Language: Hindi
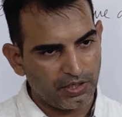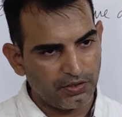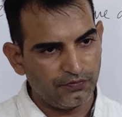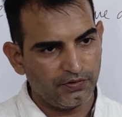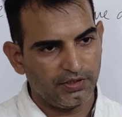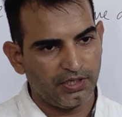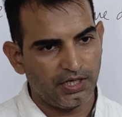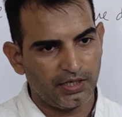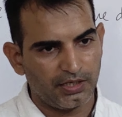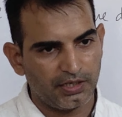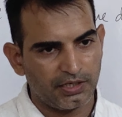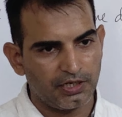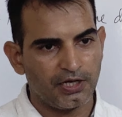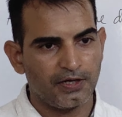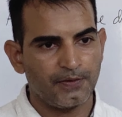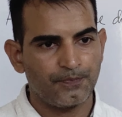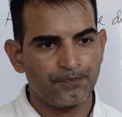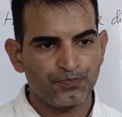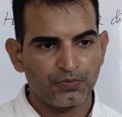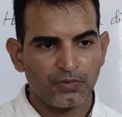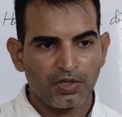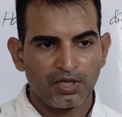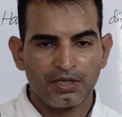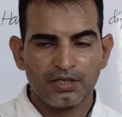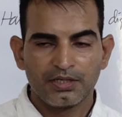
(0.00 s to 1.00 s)
ही आएगा
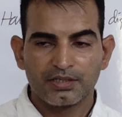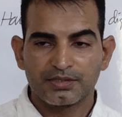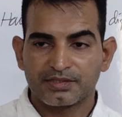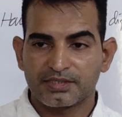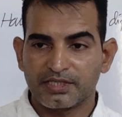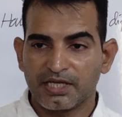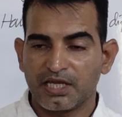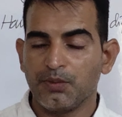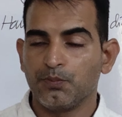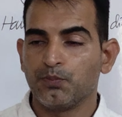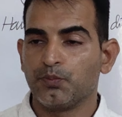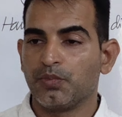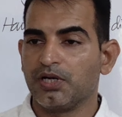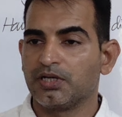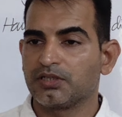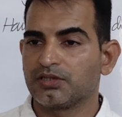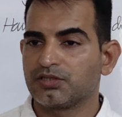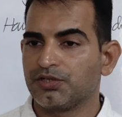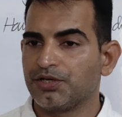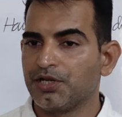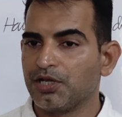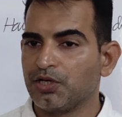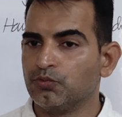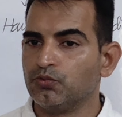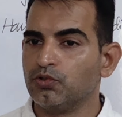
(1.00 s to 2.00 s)
सेम
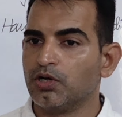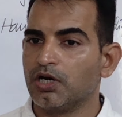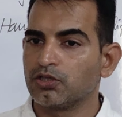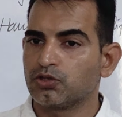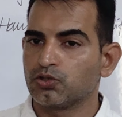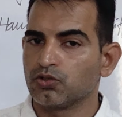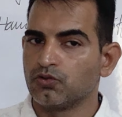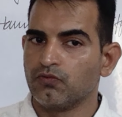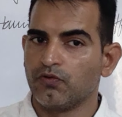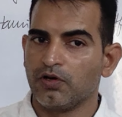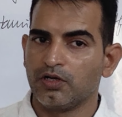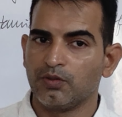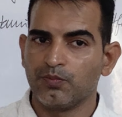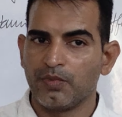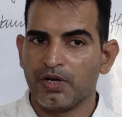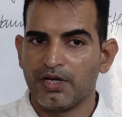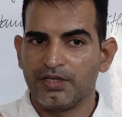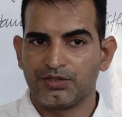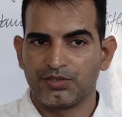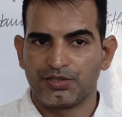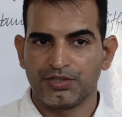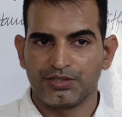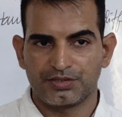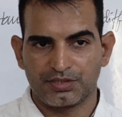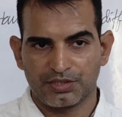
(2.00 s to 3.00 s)
बर्थडे हुआ तो वन
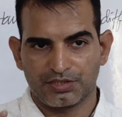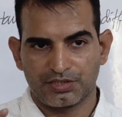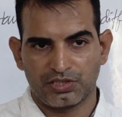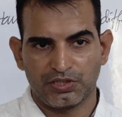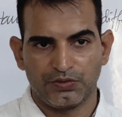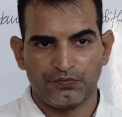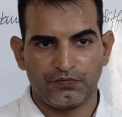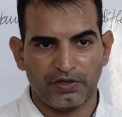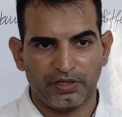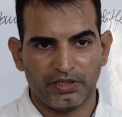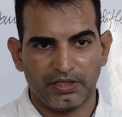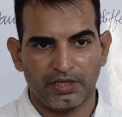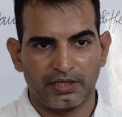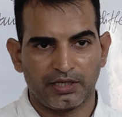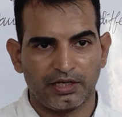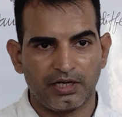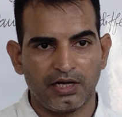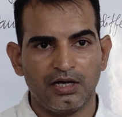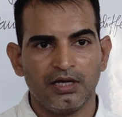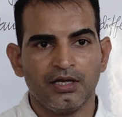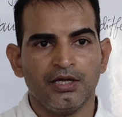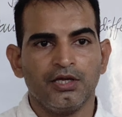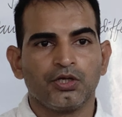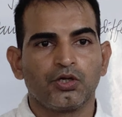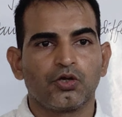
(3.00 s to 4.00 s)
बाय थ्री सिक्सटी फाइव
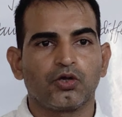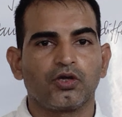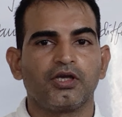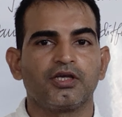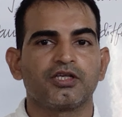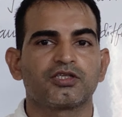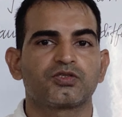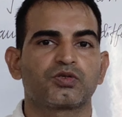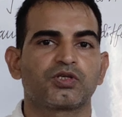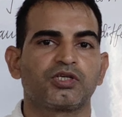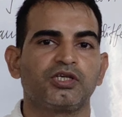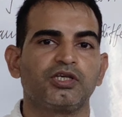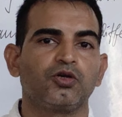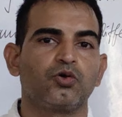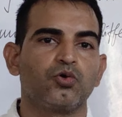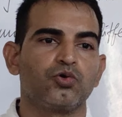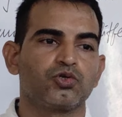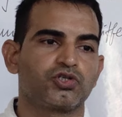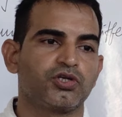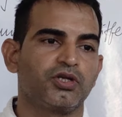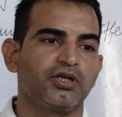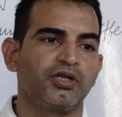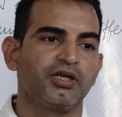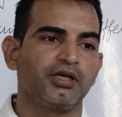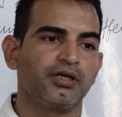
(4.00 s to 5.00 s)
आएगा क्योंकि इसकी
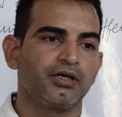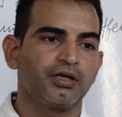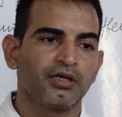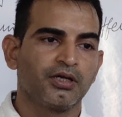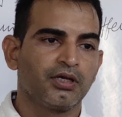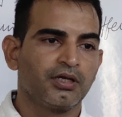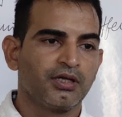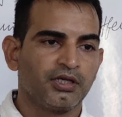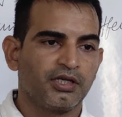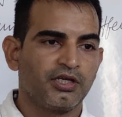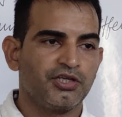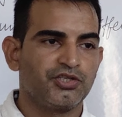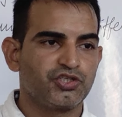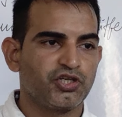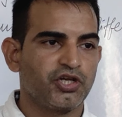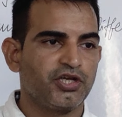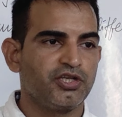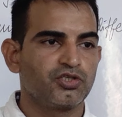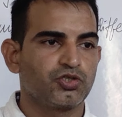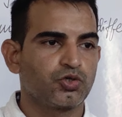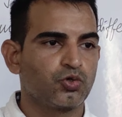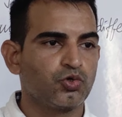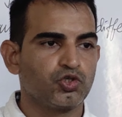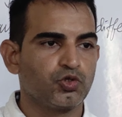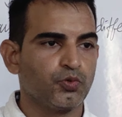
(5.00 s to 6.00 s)
क्वेश्चनिंग की
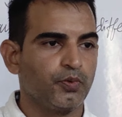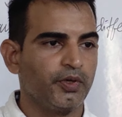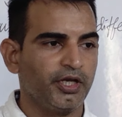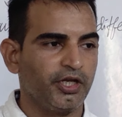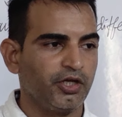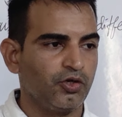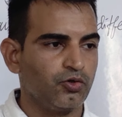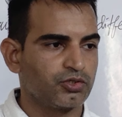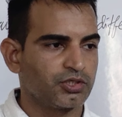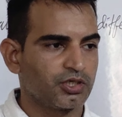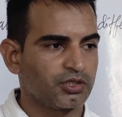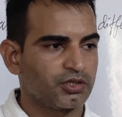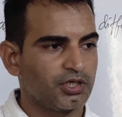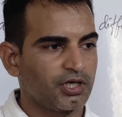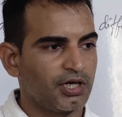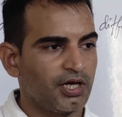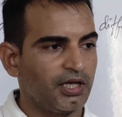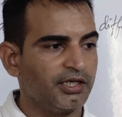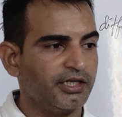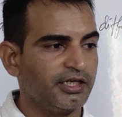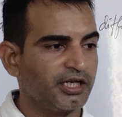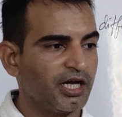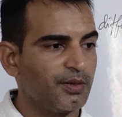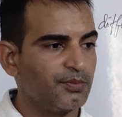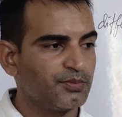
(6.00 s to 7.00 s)
चेंज कुछ भी नहीं हो सकता
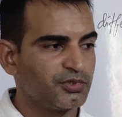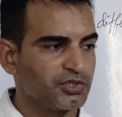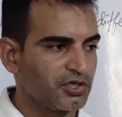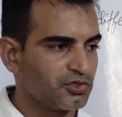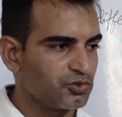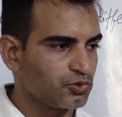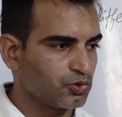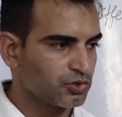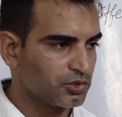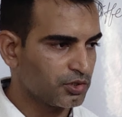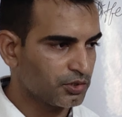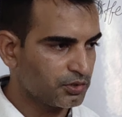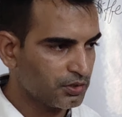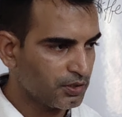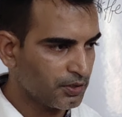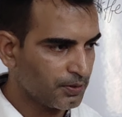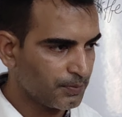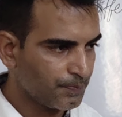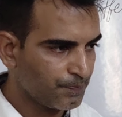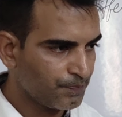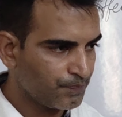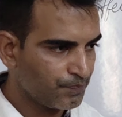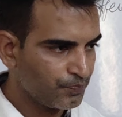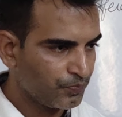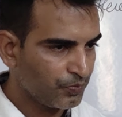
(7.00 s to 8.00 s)
खाली नाम चेंज हो
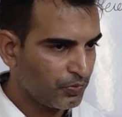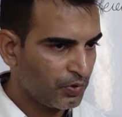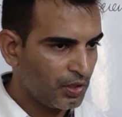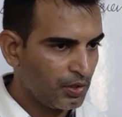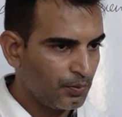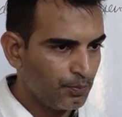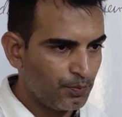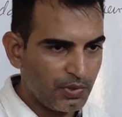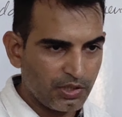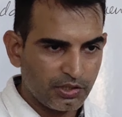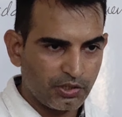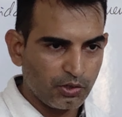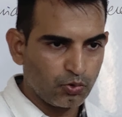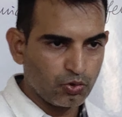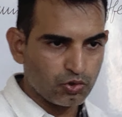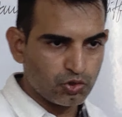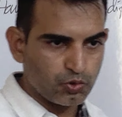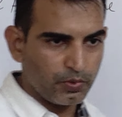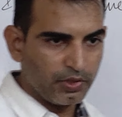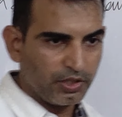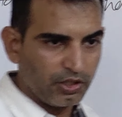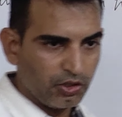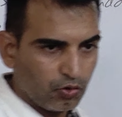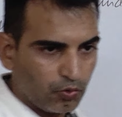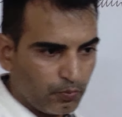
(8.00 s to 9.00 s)
सकता बाकी
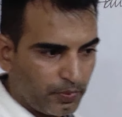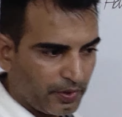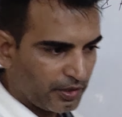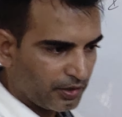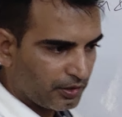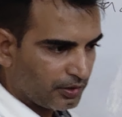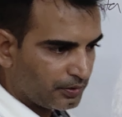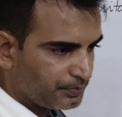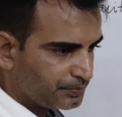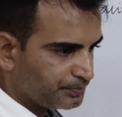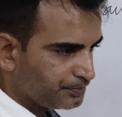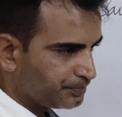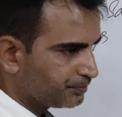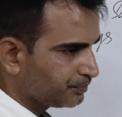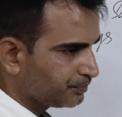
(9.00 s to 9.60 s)
कुछ भी नहीं हो पाएगा